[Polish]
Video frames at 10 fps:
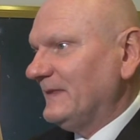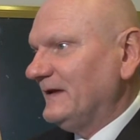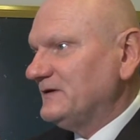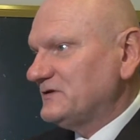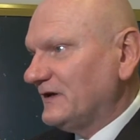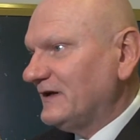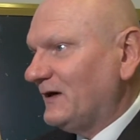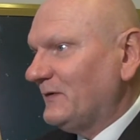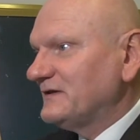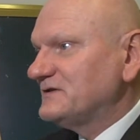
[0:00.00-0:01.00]
e,
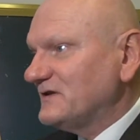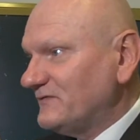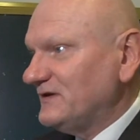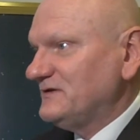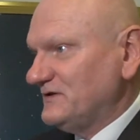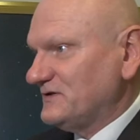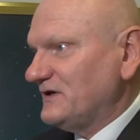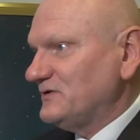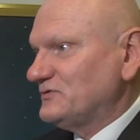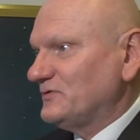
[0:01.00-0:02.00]
sięgała
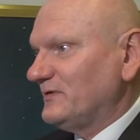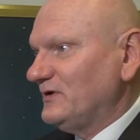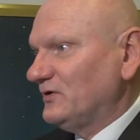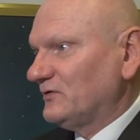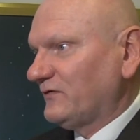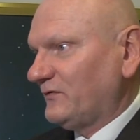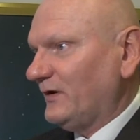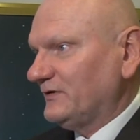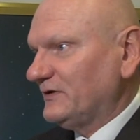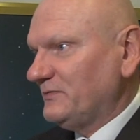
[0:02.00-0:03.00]
90 milionów
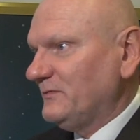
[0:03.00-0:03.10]
złotych,